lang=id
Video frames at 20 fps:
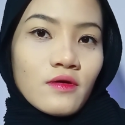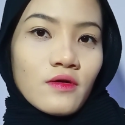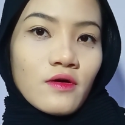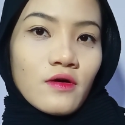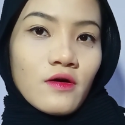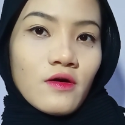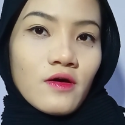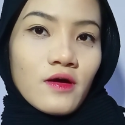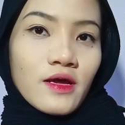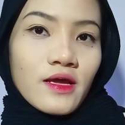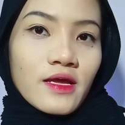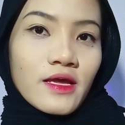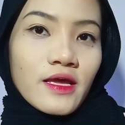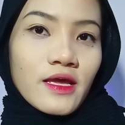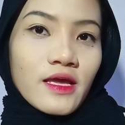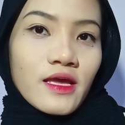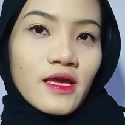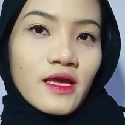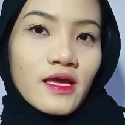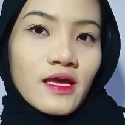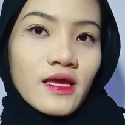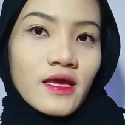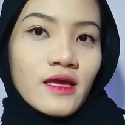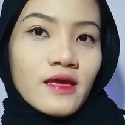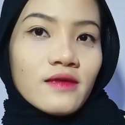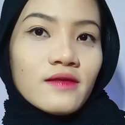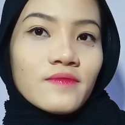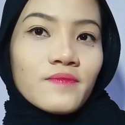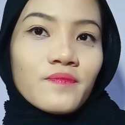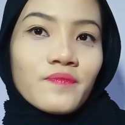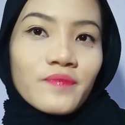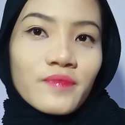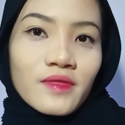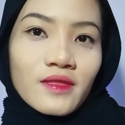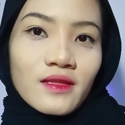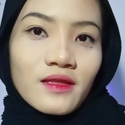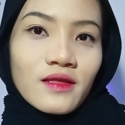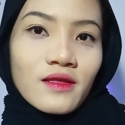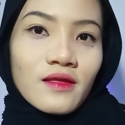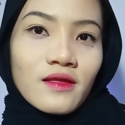Oke
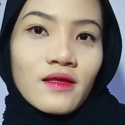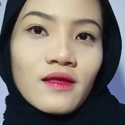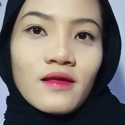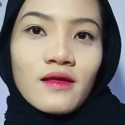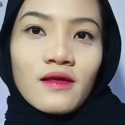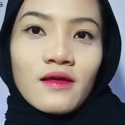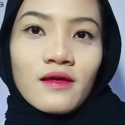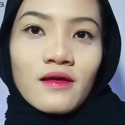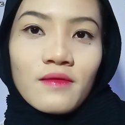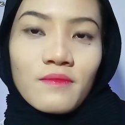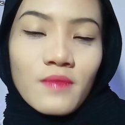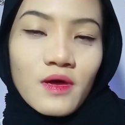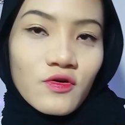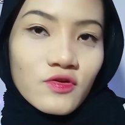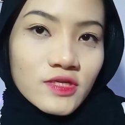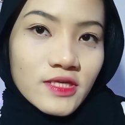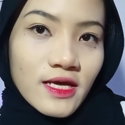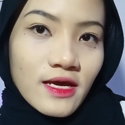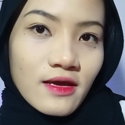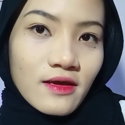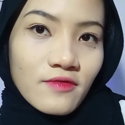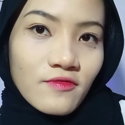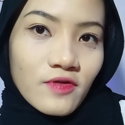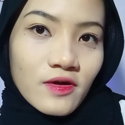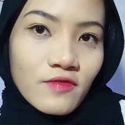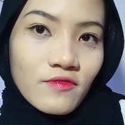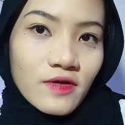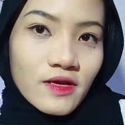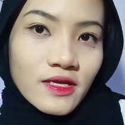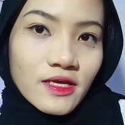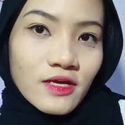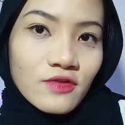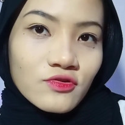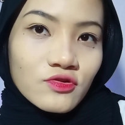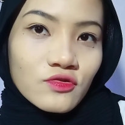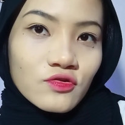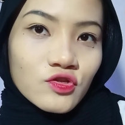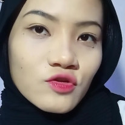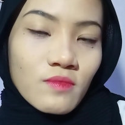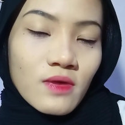bagus ya warna-warnanya
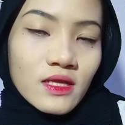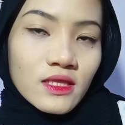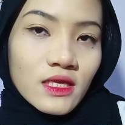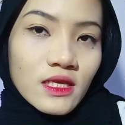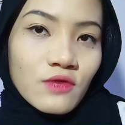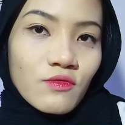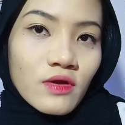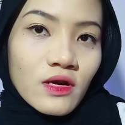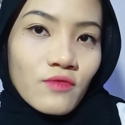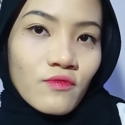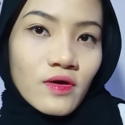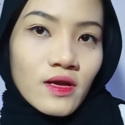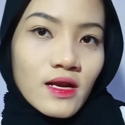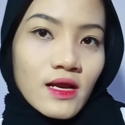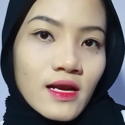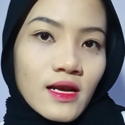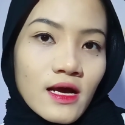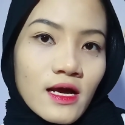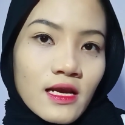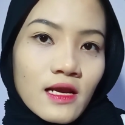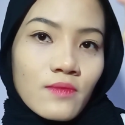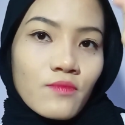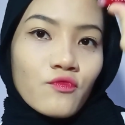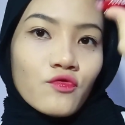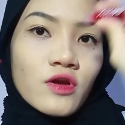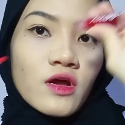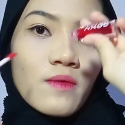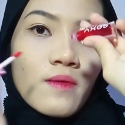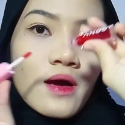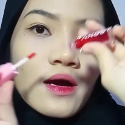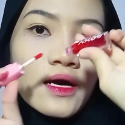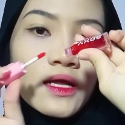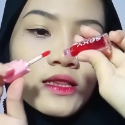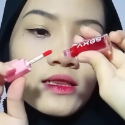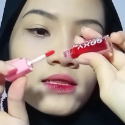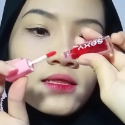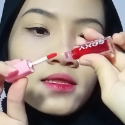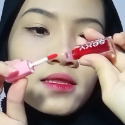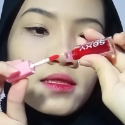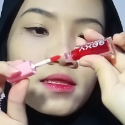lucu-lucu banget ini warna-warna anak-anak muda banget
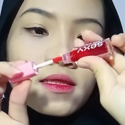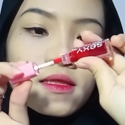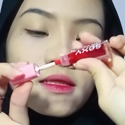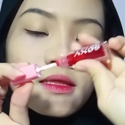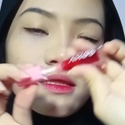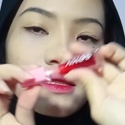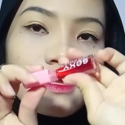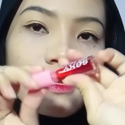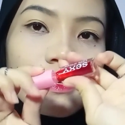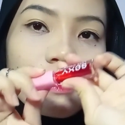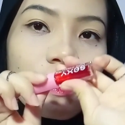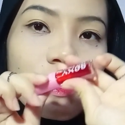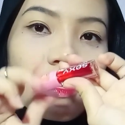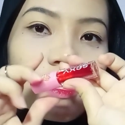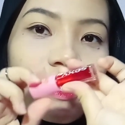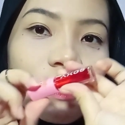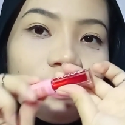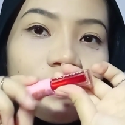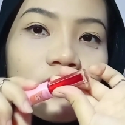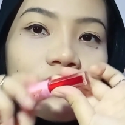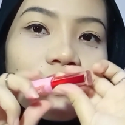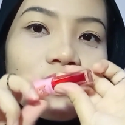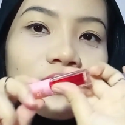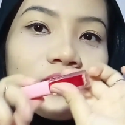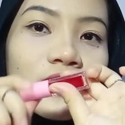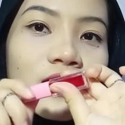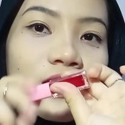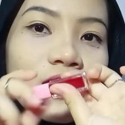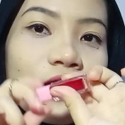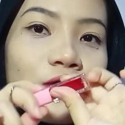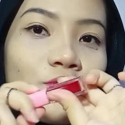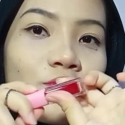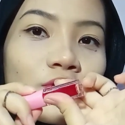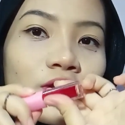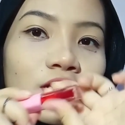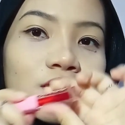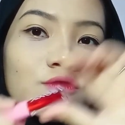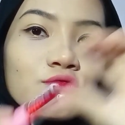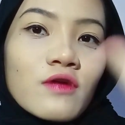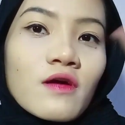dan ini ketiganya aku
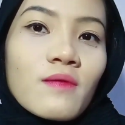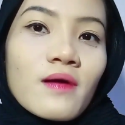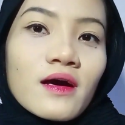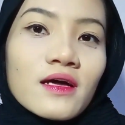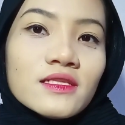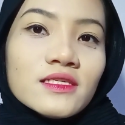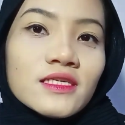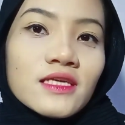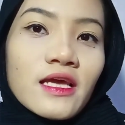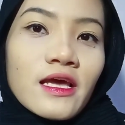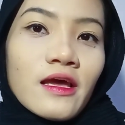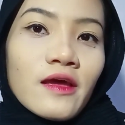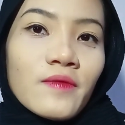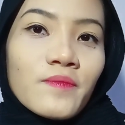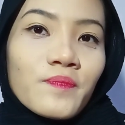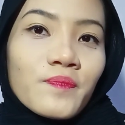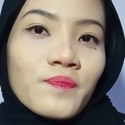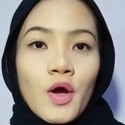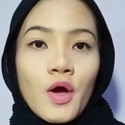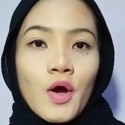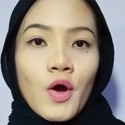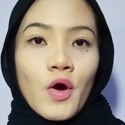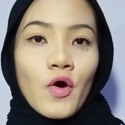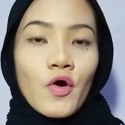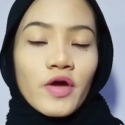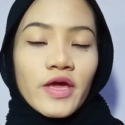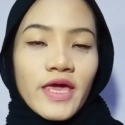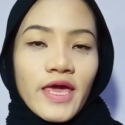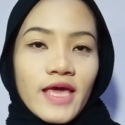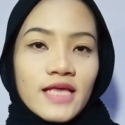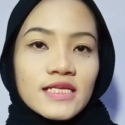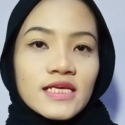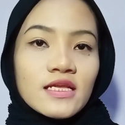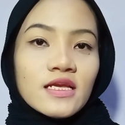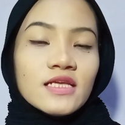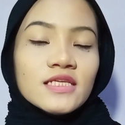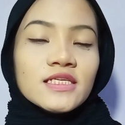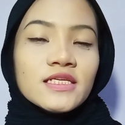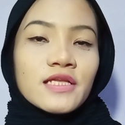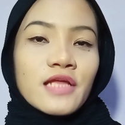warnanya suka banget sih ya Oke,
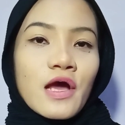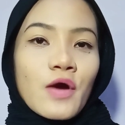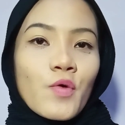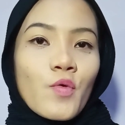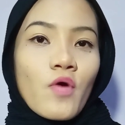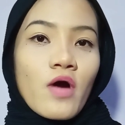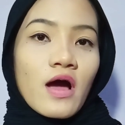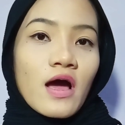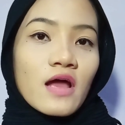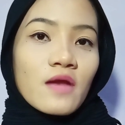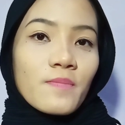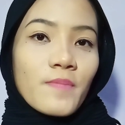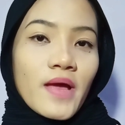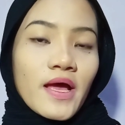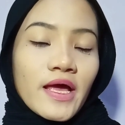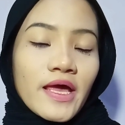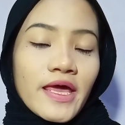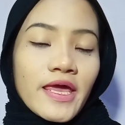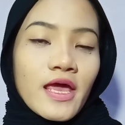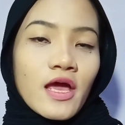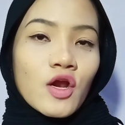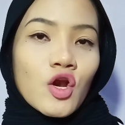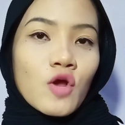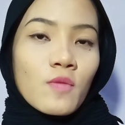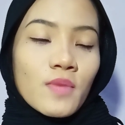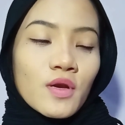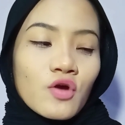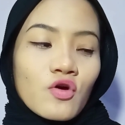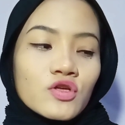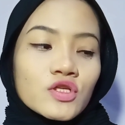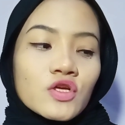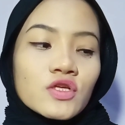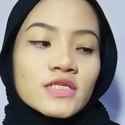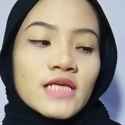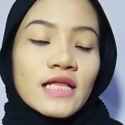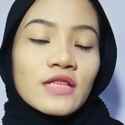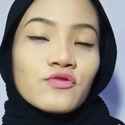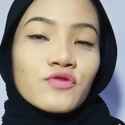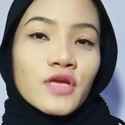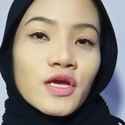jadi di sini aku akan pakai yang nomor
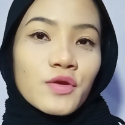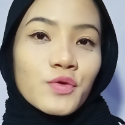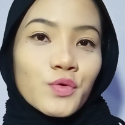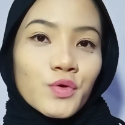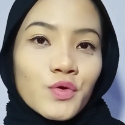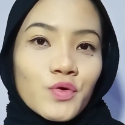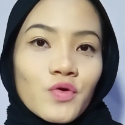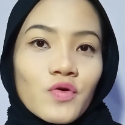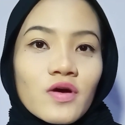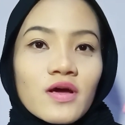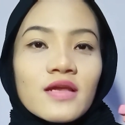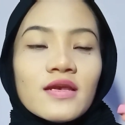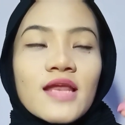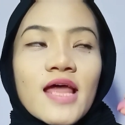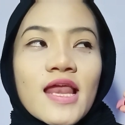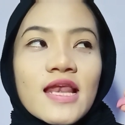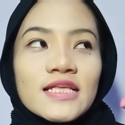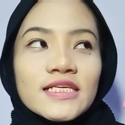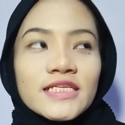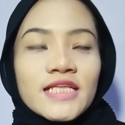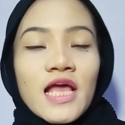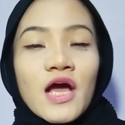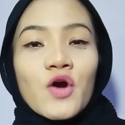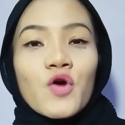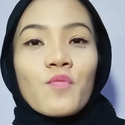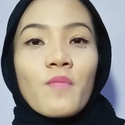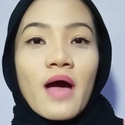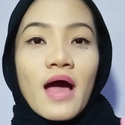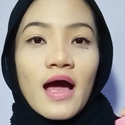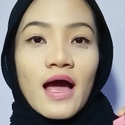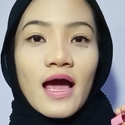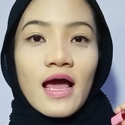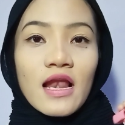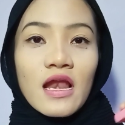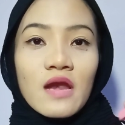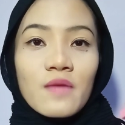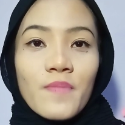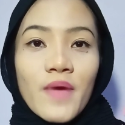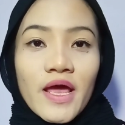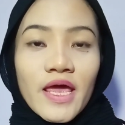01-nya dulu dan di sini aku
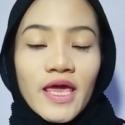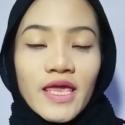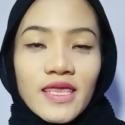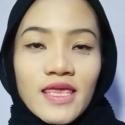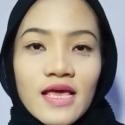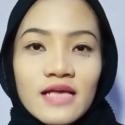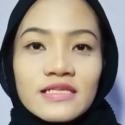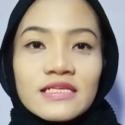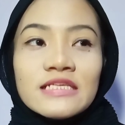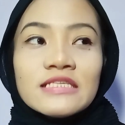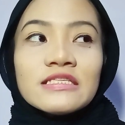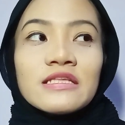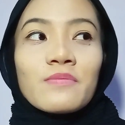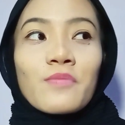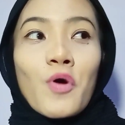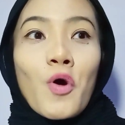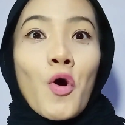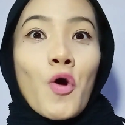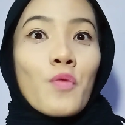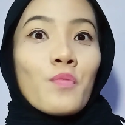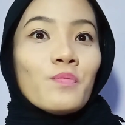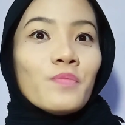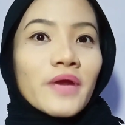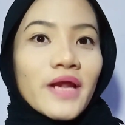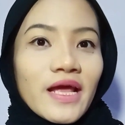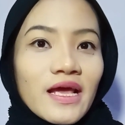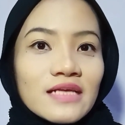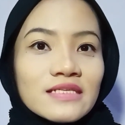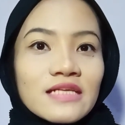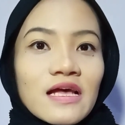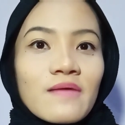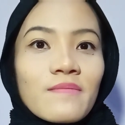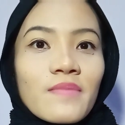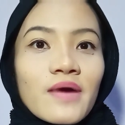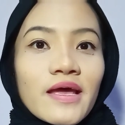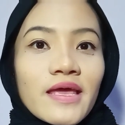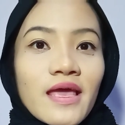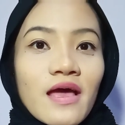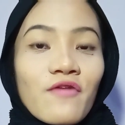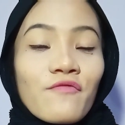bakalan pakainya sistem ombre
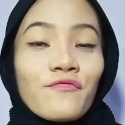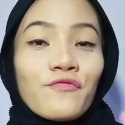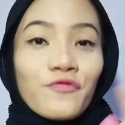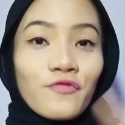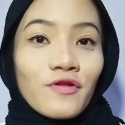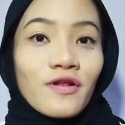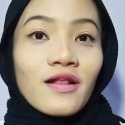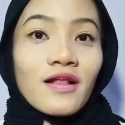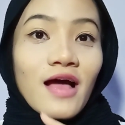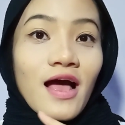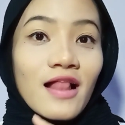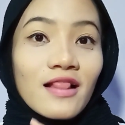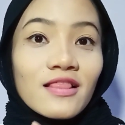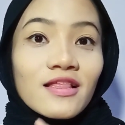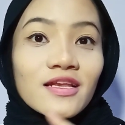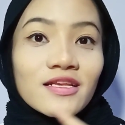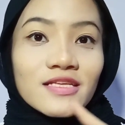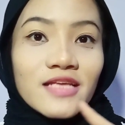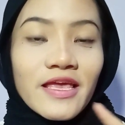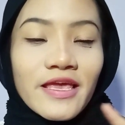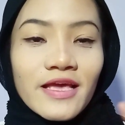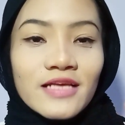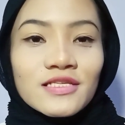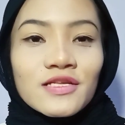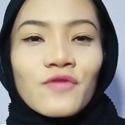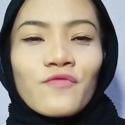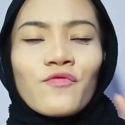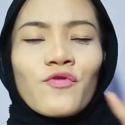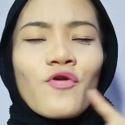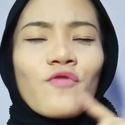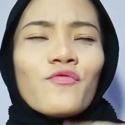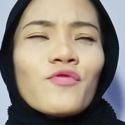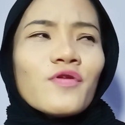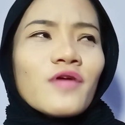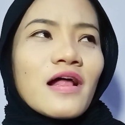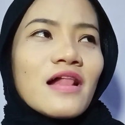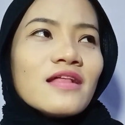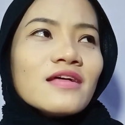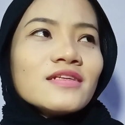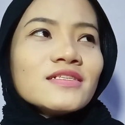sama yang full colornya ya guys. Kok full
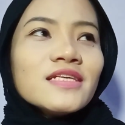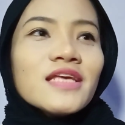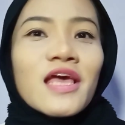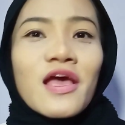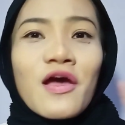color sih?